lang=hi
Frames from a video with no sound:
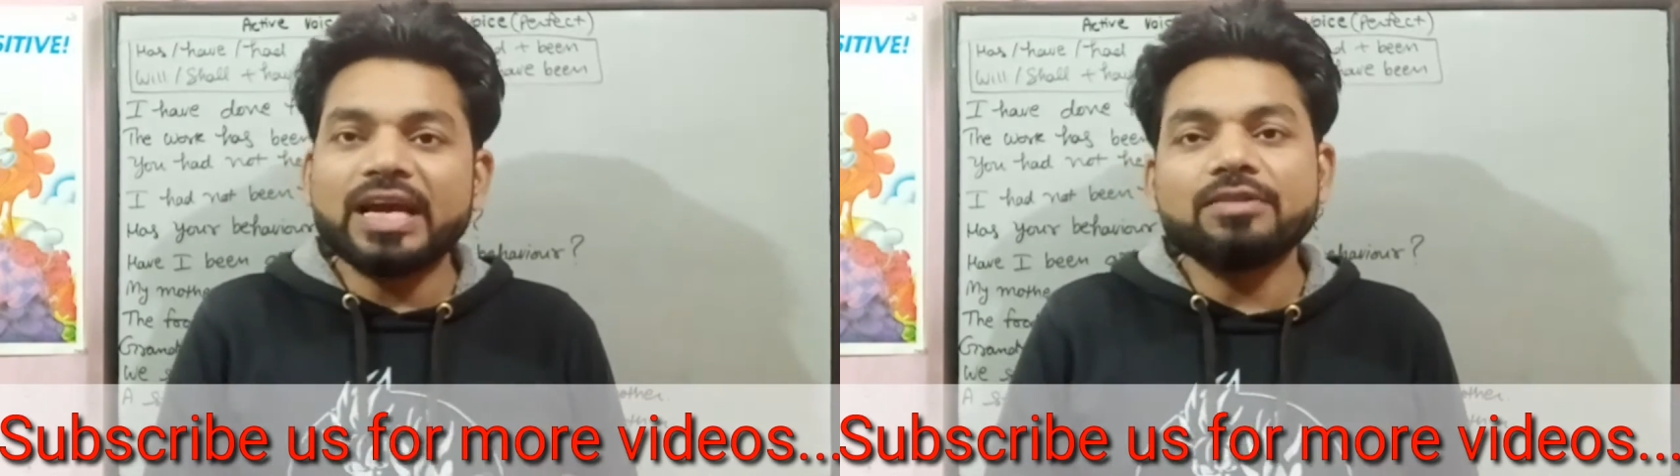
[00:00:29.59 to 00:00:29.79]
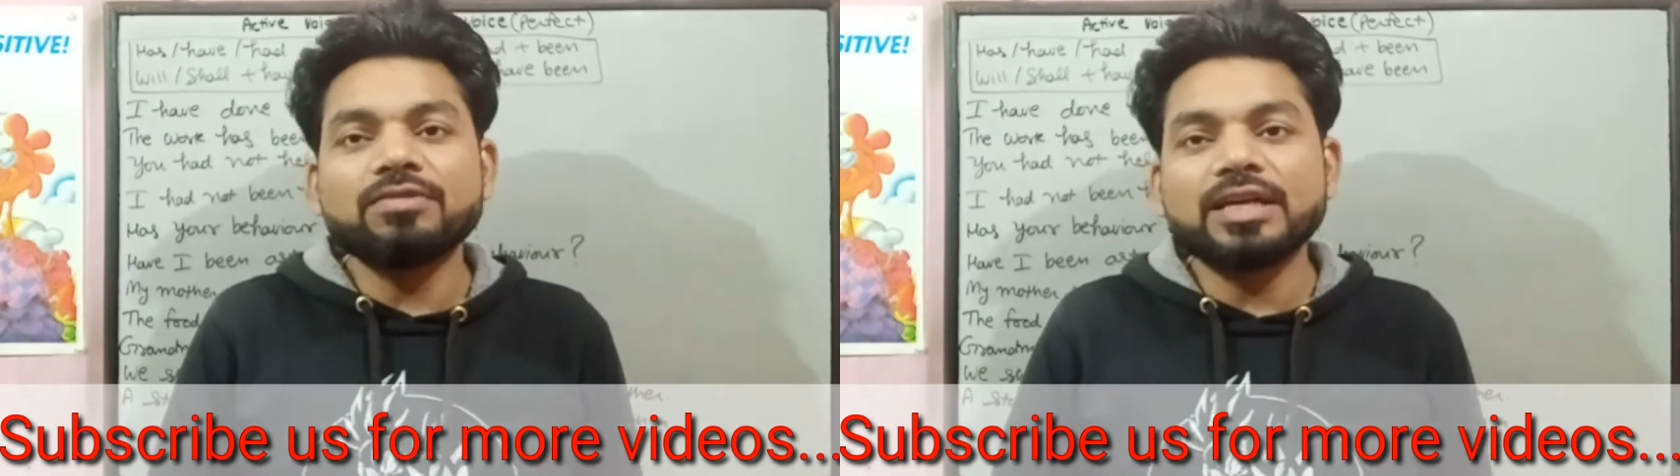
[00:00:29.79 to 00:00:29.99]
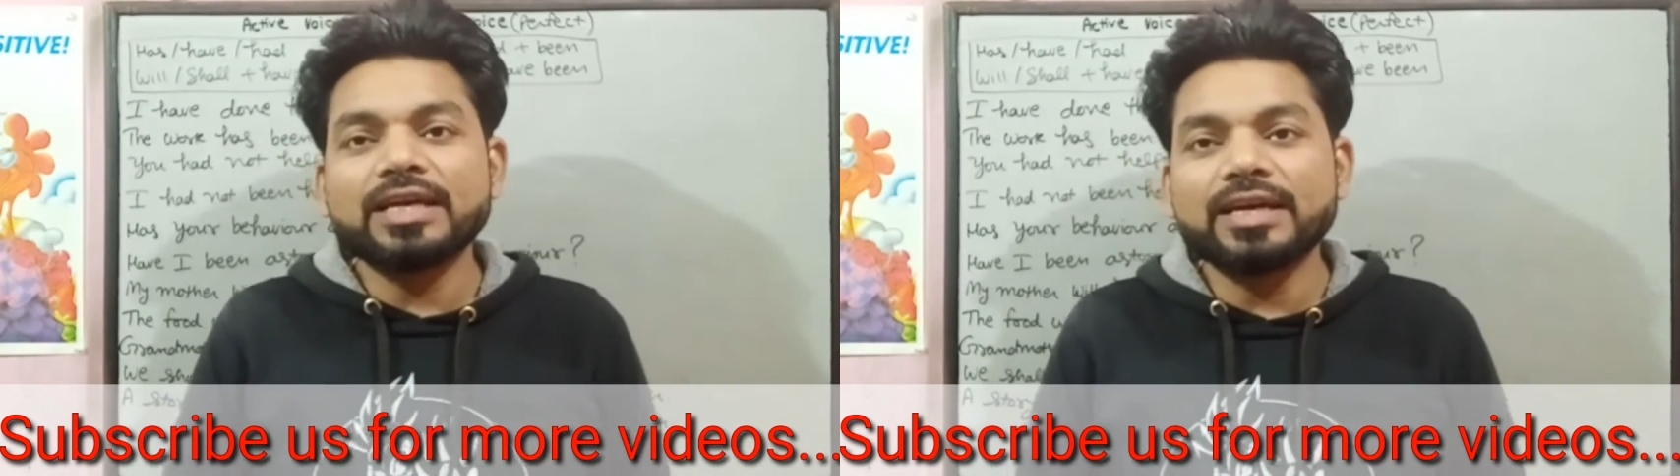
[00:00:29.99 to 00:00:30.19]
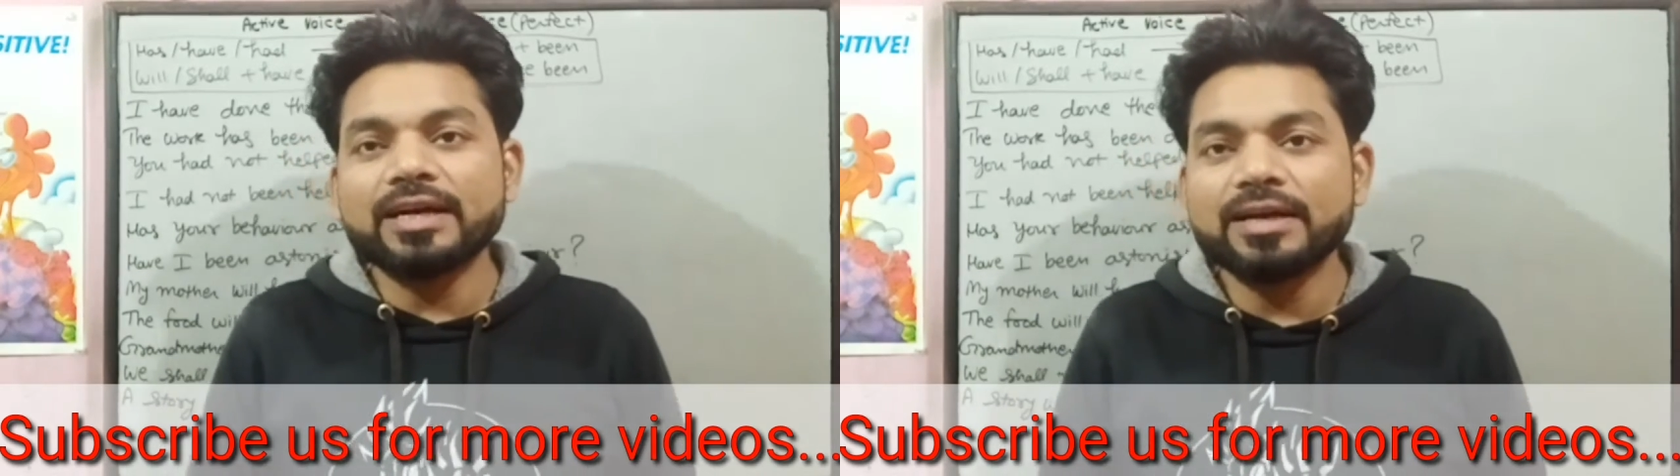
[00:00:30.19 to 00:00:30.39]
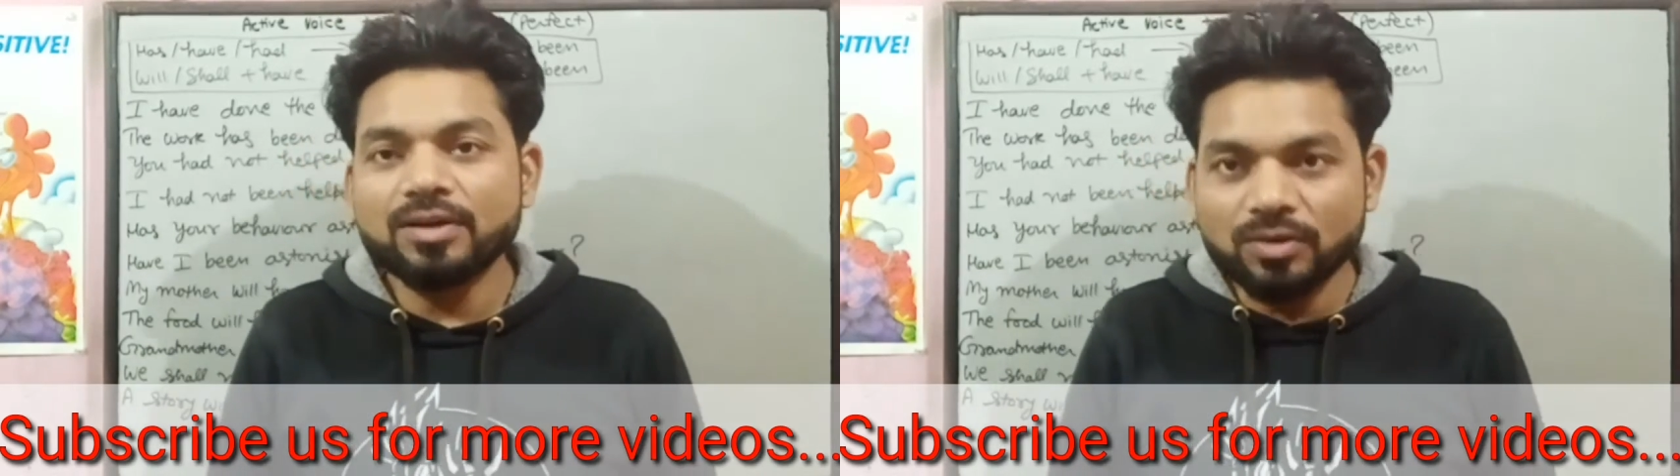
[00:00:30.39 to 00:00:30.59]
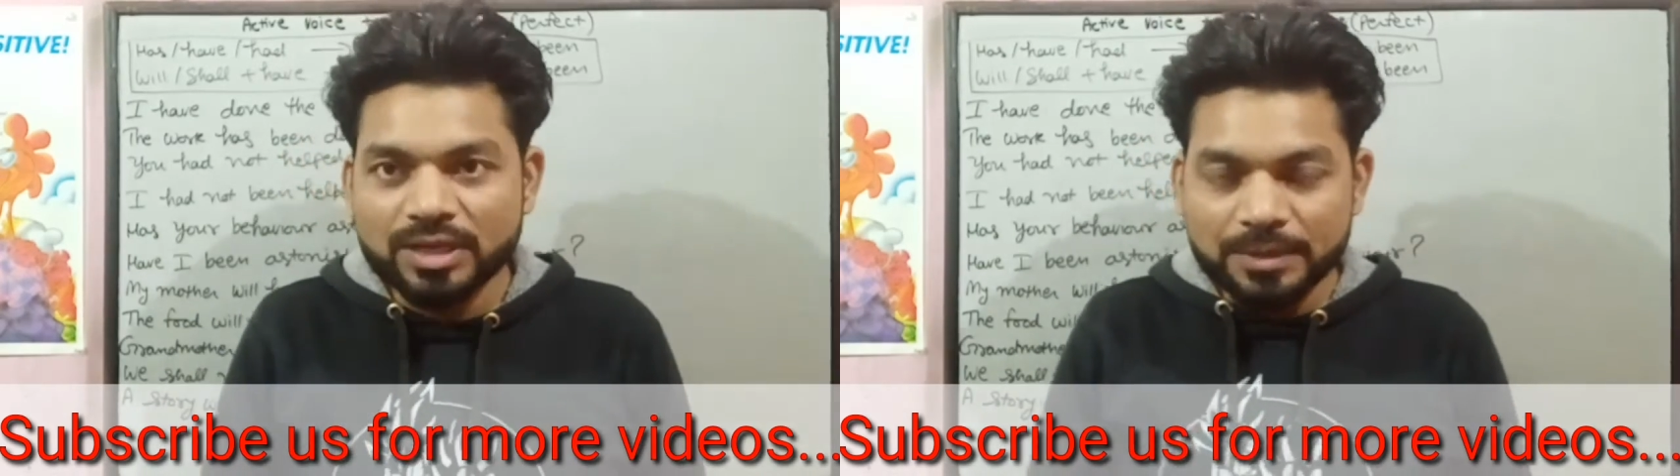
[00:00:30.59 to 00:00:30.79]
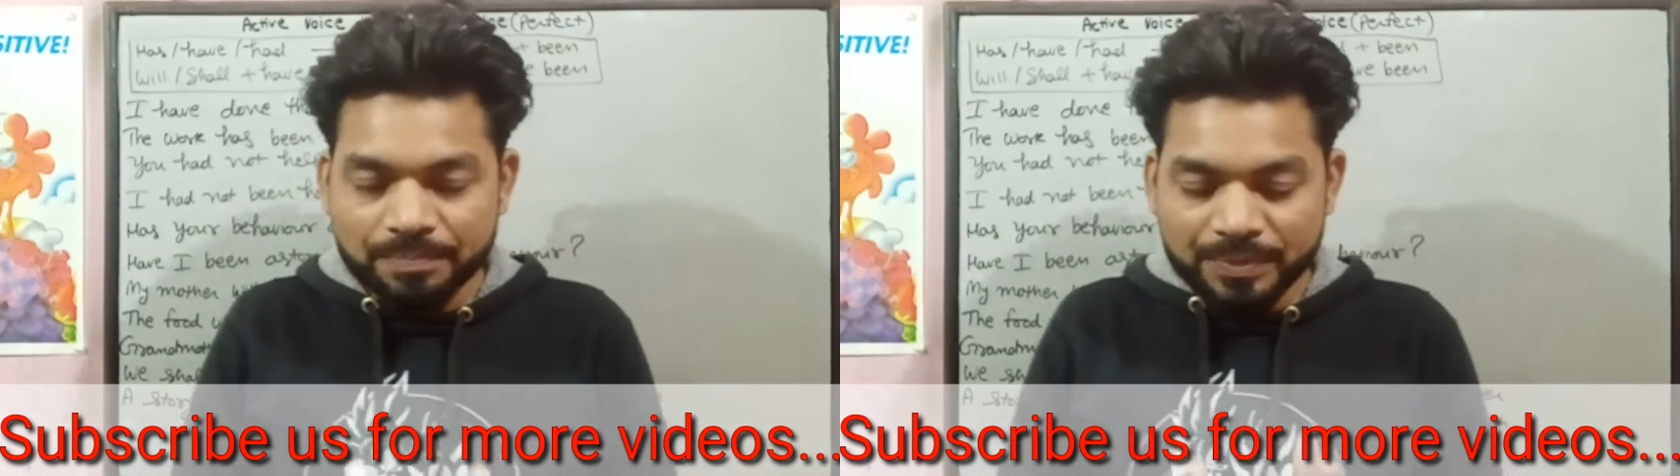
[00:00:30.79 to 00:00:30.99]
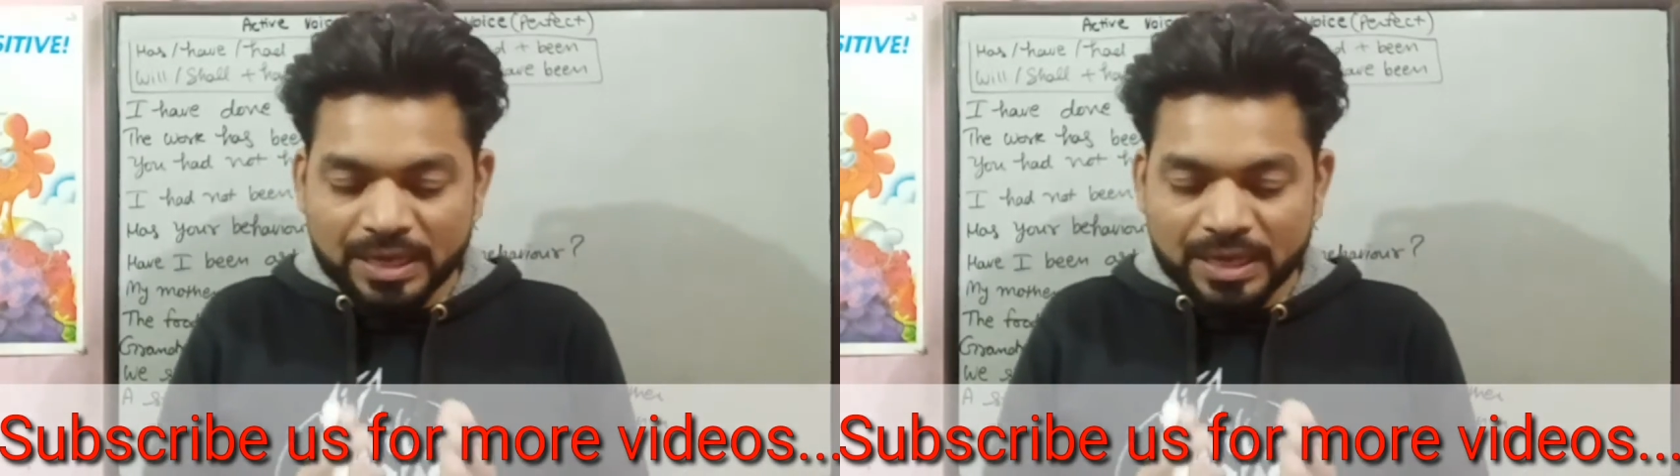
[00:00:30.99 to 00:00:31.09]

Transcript: हैव लगेगा ओके